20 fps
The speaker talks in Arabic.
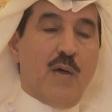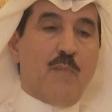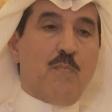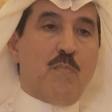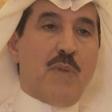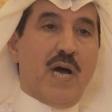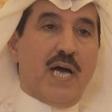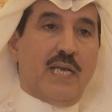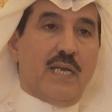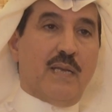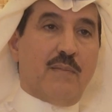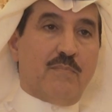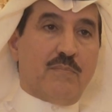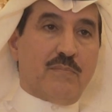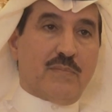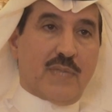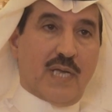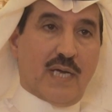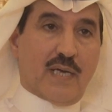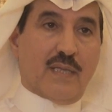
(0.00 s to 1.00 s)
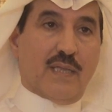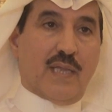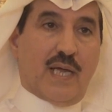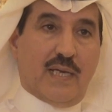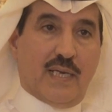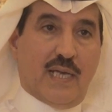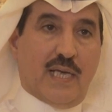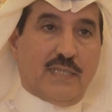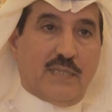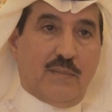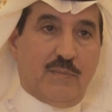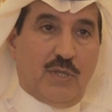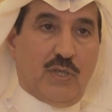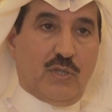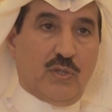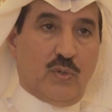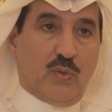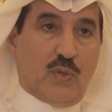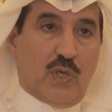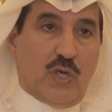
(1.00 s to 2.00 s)
ما لم لم تخضع لها جميع
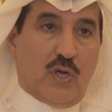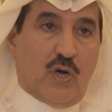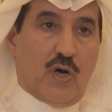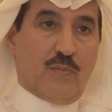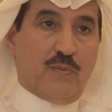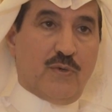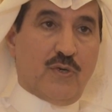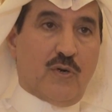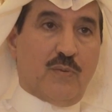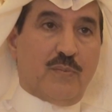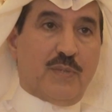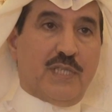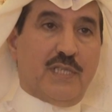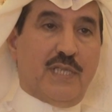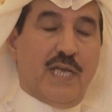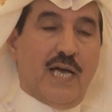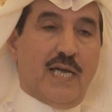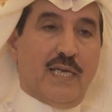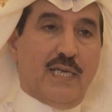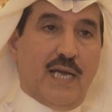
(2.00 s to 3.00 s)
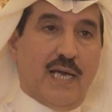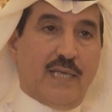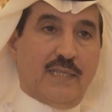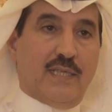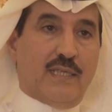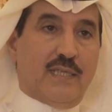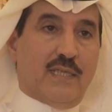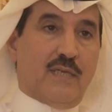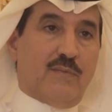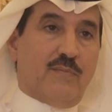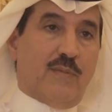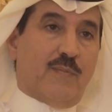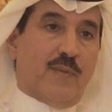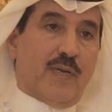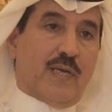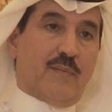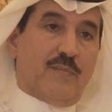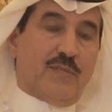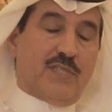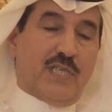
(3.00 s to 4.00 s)
الدول أوبك وبالتالي هددت
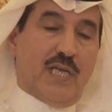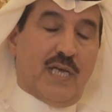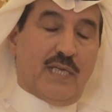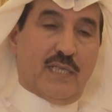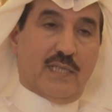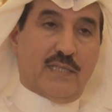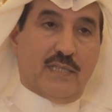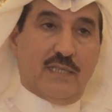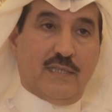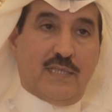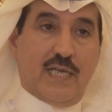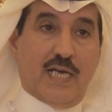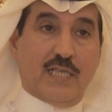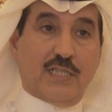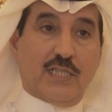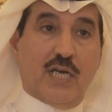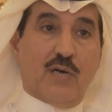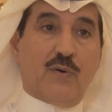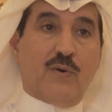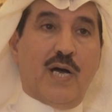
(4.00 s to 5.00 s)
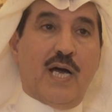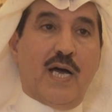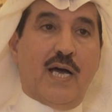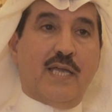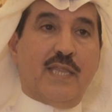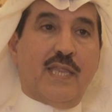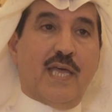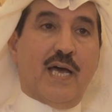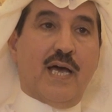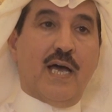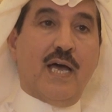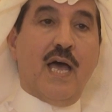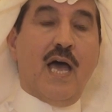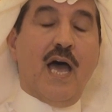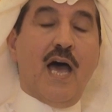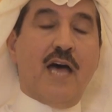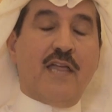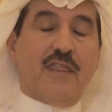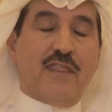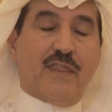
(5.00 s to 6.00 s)
المملكة بزيادة إنتاجها وهذا
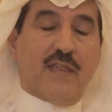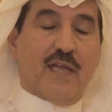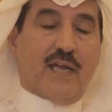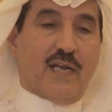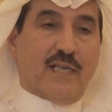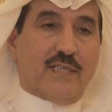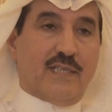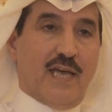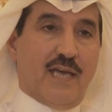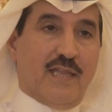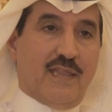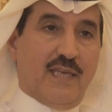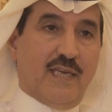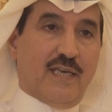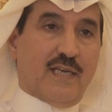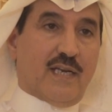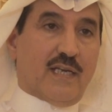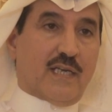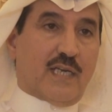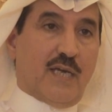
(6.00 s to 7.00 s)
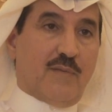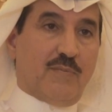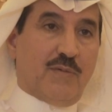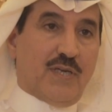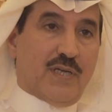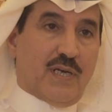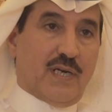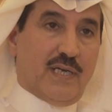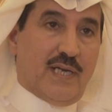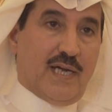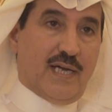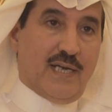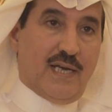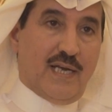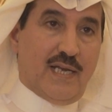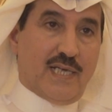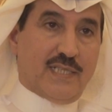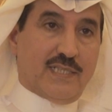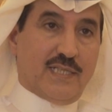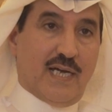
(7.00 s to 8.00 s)
أثر تأثيرا كبيرا على
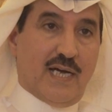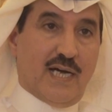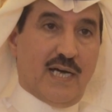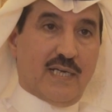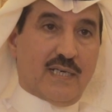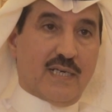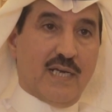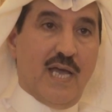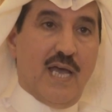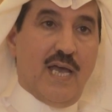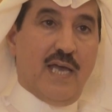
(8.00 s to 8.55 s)
الأسعار